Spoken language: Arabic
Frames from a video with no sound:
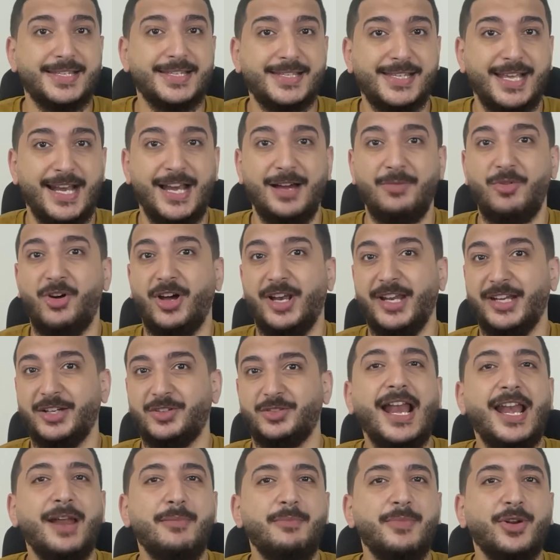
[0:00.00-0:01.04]
السلام عليكم
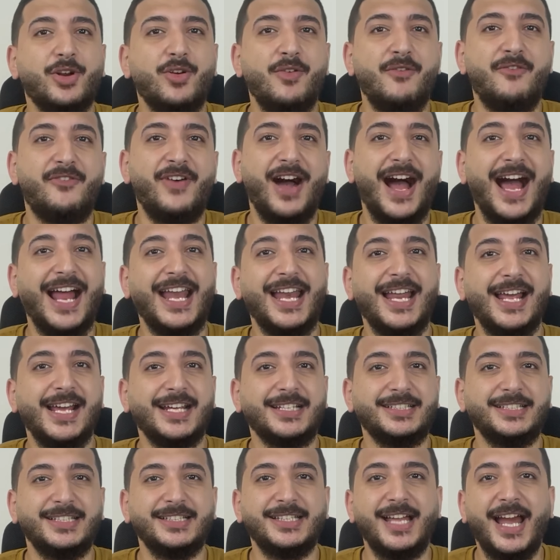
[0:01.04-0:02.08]
اهلا بكم في حلقه
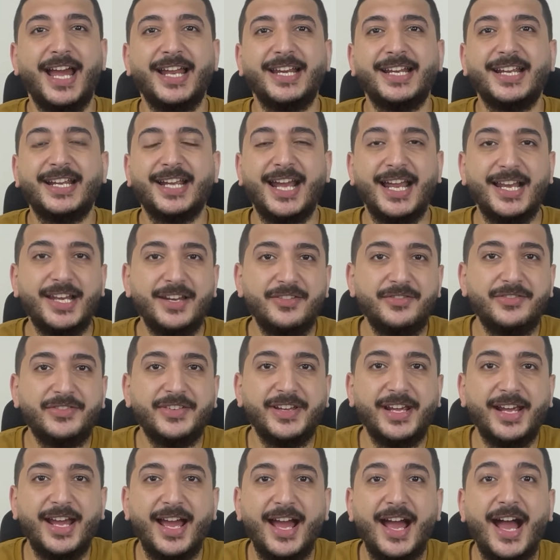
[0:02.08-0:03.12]
جديده هنتكلم
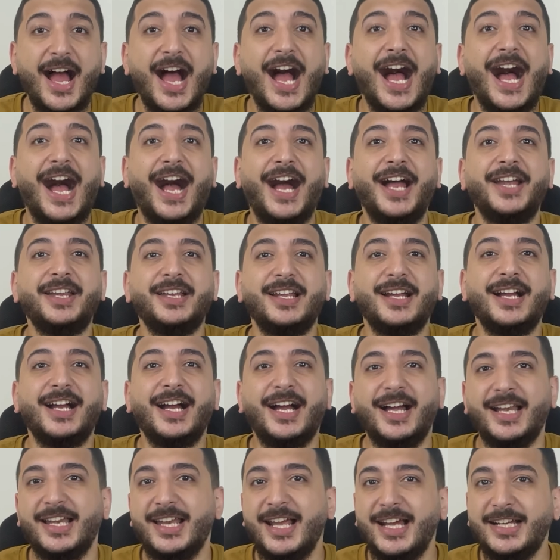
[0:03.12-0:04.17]
فيها عن
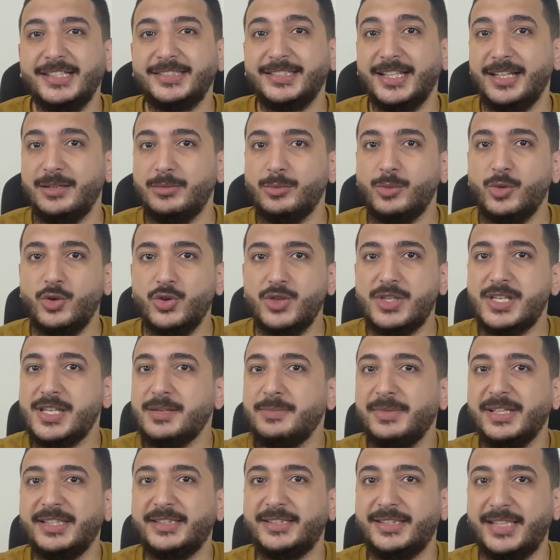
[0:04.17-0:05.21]
اعلان
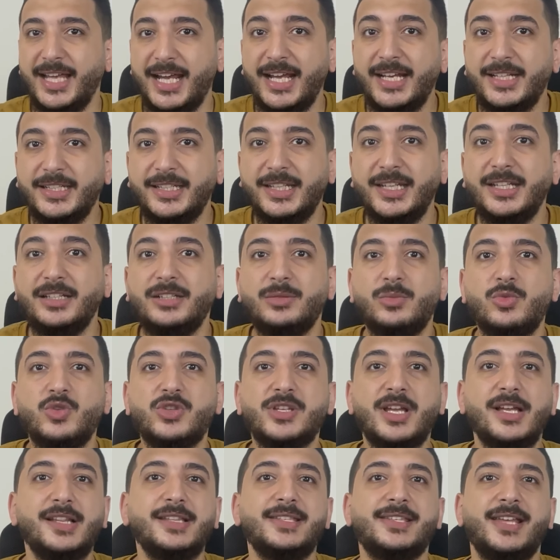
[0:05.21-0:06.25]
الموسم الثاني
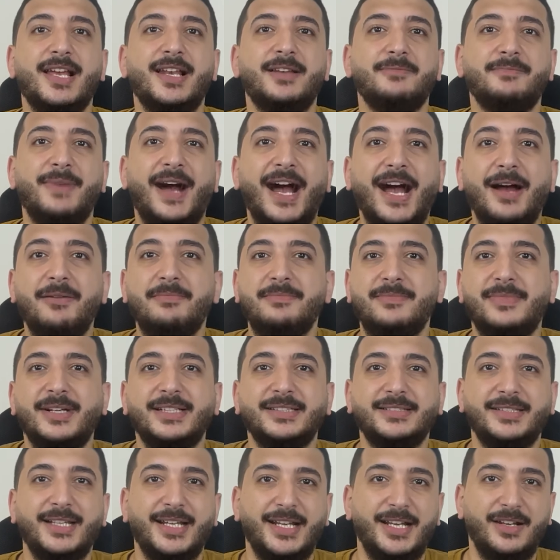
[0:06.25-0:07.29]
لمسلسل
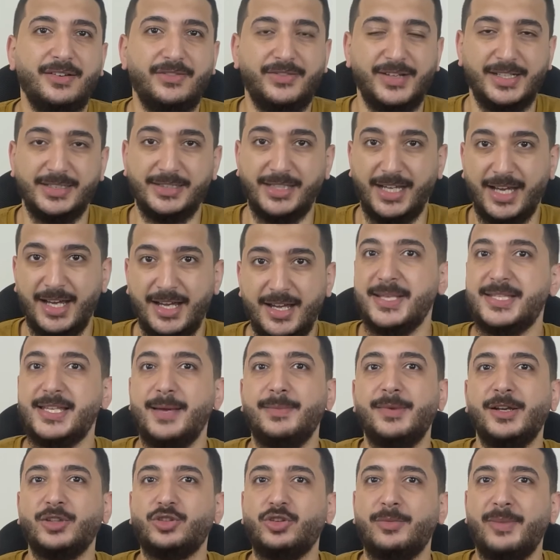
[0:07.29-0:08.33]
محمد الفاتح بس
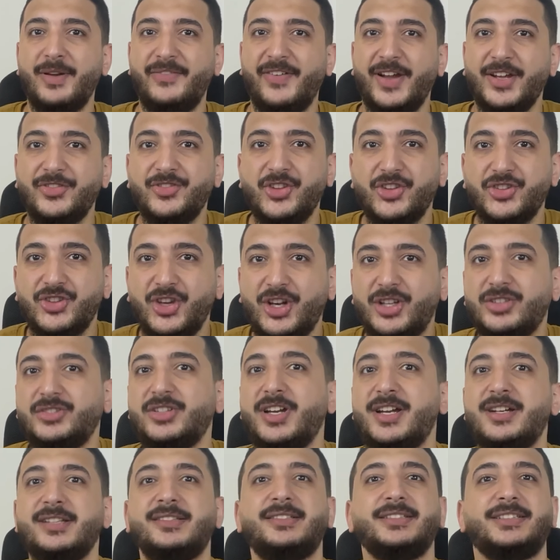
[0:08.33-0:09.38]
قبل ما ادخل بقى في حلقتنا
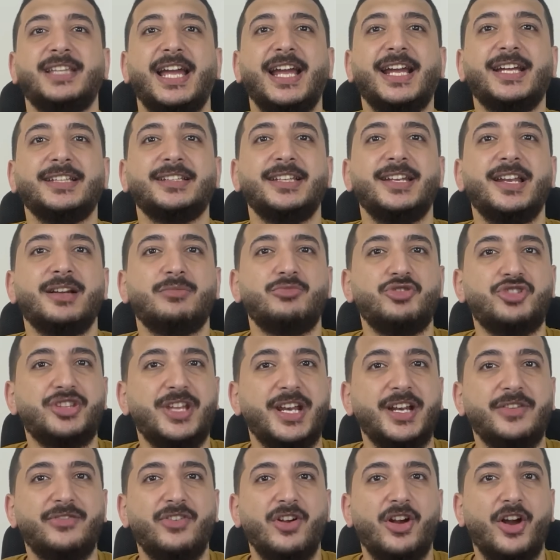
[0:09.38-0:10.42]
النهارده يا ريت تتاكد انك
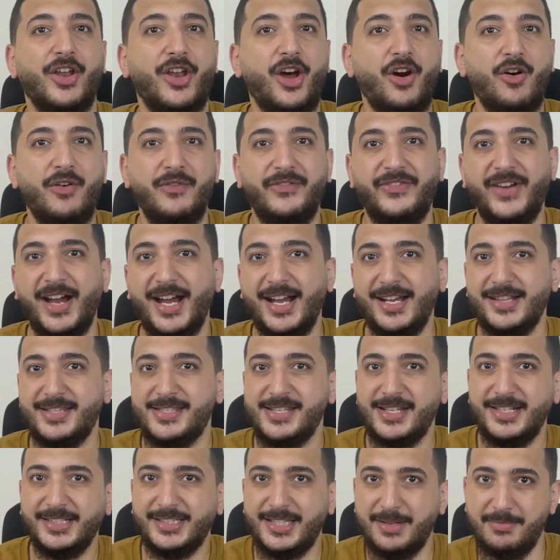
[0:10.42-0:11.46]
مشترك في القناه ومفعل
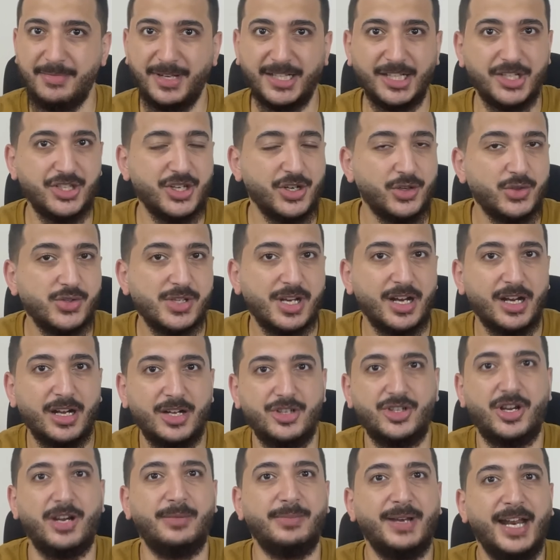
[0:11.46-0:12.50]
زر التنبيهات عشان يوصلك
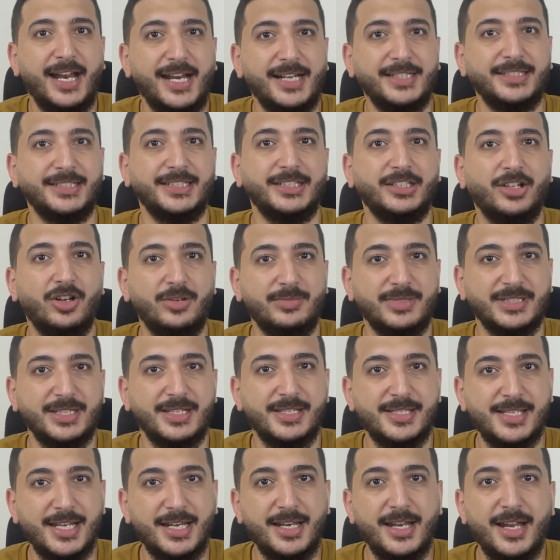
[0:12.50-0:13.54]
اشعار بالحلقات الجديده اول ما
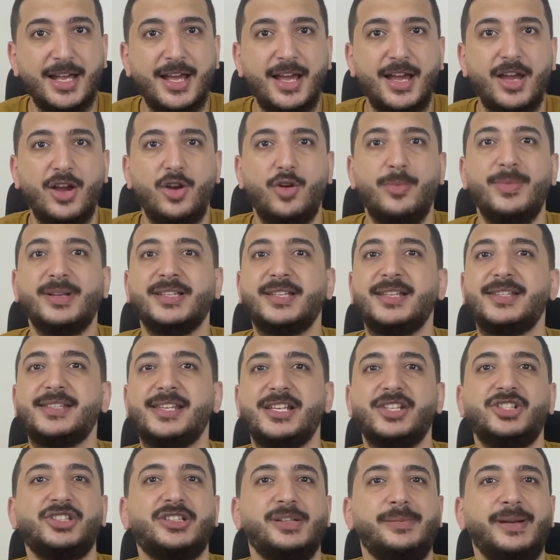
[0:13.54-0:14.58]
تنزل وما
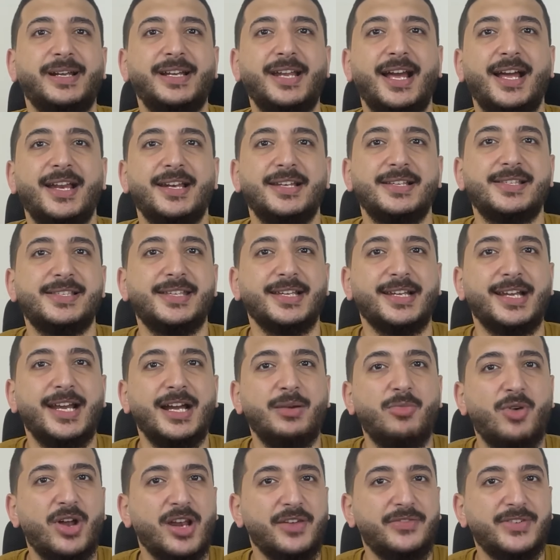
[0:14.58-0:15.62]
تنساش تتابعنا على
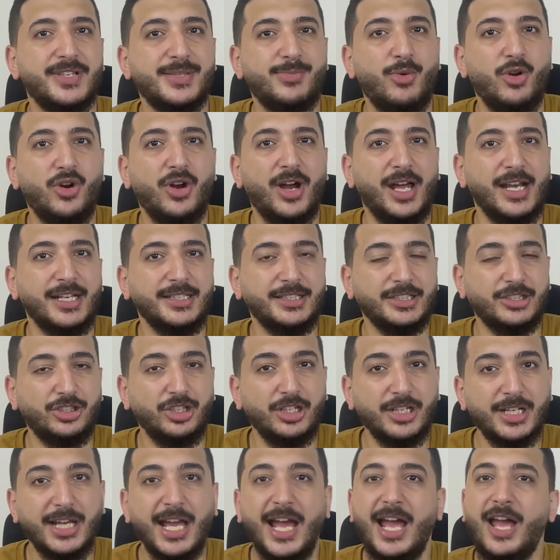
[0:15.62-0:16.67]
انستجرام وعلى فيسبوك وعلى تيك
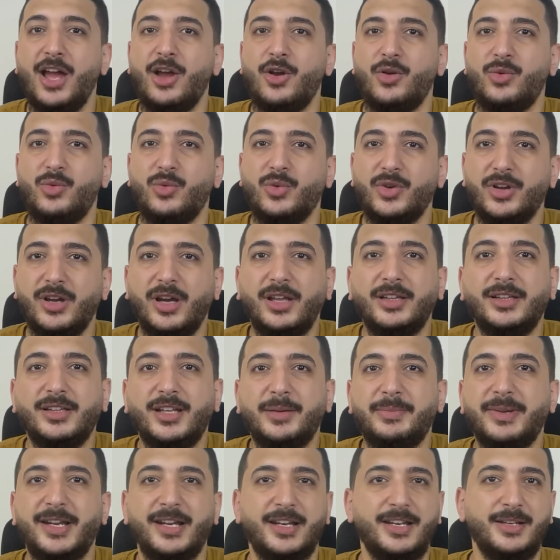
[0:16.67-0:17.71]
توك
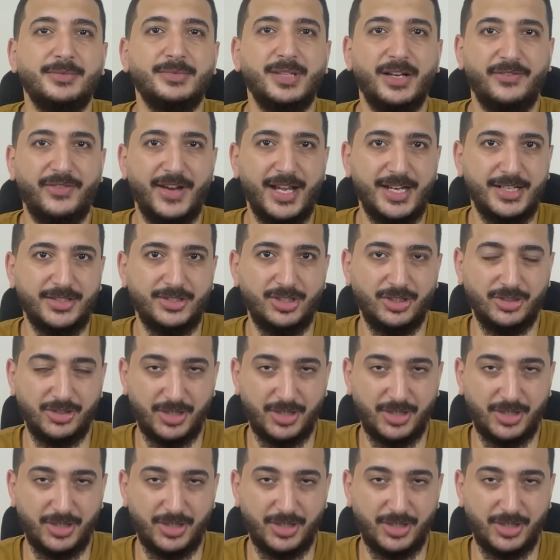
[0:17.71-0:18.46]
ويلا بينا نبدا في حلقتنا